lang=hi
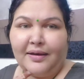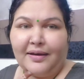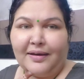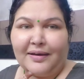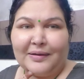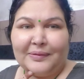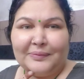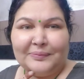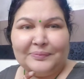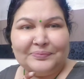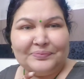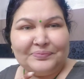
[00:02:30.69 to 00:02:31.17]

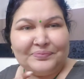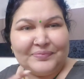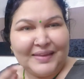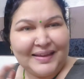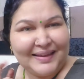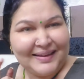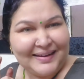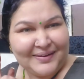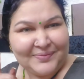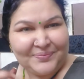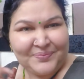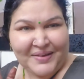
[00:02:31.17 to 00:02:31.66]
और
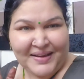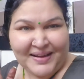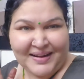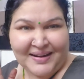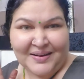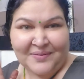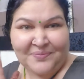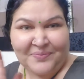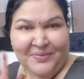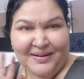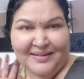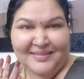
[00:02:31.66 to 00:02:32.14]
मेरा
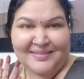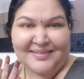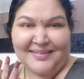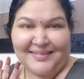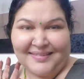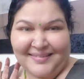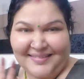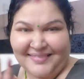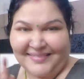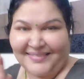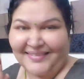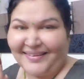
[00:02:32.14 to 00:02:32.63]
पहला पार्सल
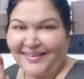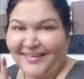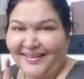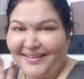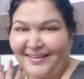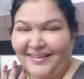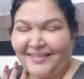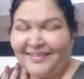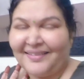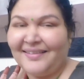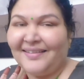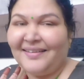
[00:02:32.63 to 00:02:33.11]
कित
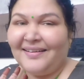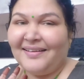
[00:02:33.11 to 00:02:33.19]
गया